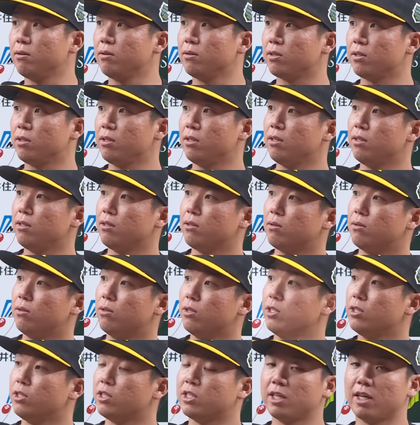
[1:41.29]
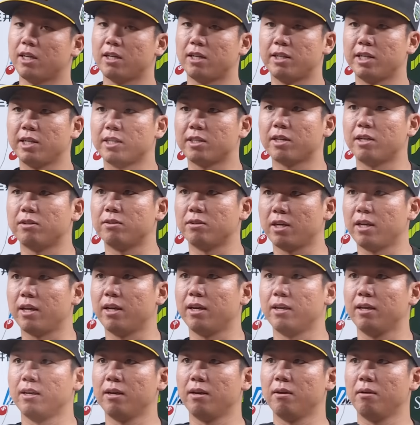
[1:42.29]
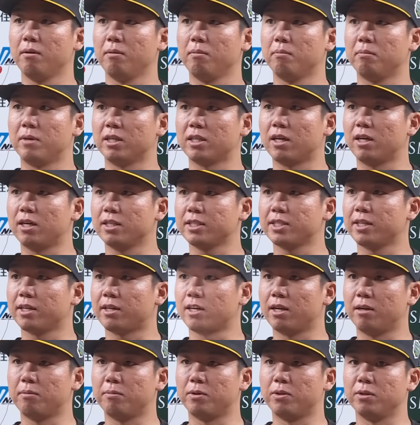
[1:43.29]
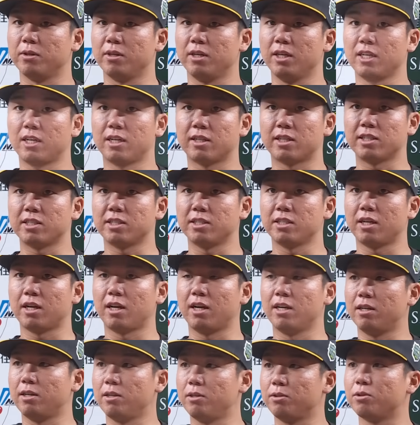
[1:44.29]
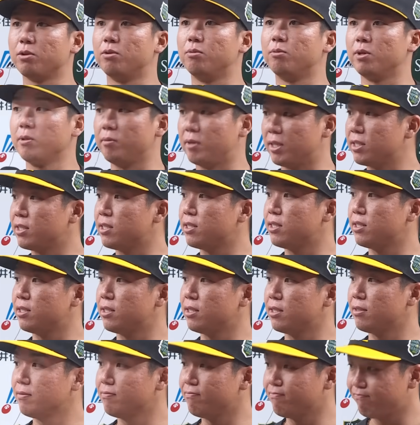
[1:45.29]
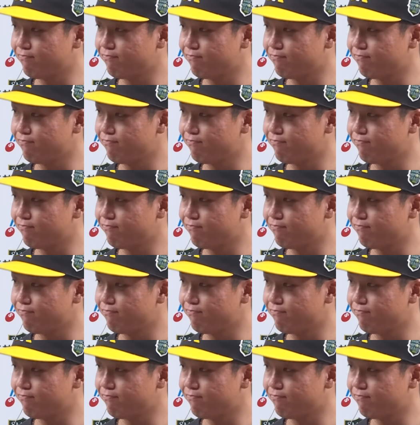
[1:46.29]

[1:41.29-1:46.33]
本当にこういう試合ができたのでまた明日からもいい形に入れると思います